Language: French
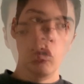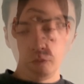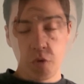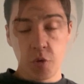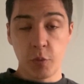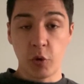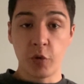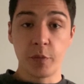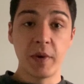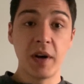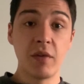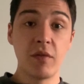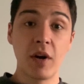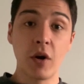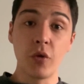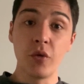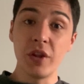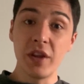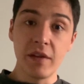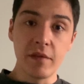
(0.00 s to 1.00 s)
Je ne pense pas avoir
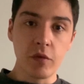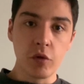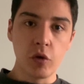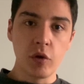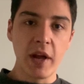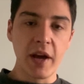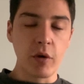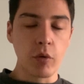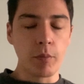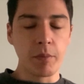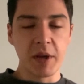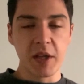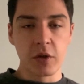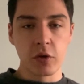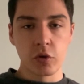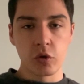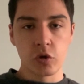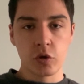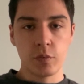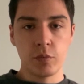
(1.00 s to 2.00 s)
le niveau, la
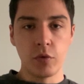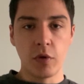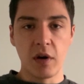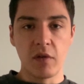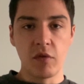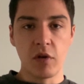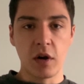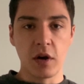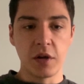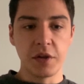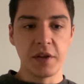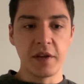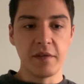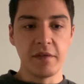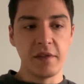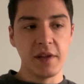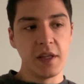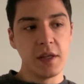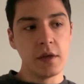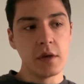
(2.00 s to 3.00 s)
compétence pour avoir un
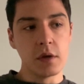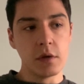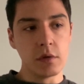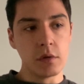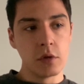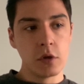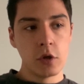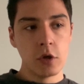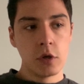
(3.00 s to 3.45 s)
avis euh,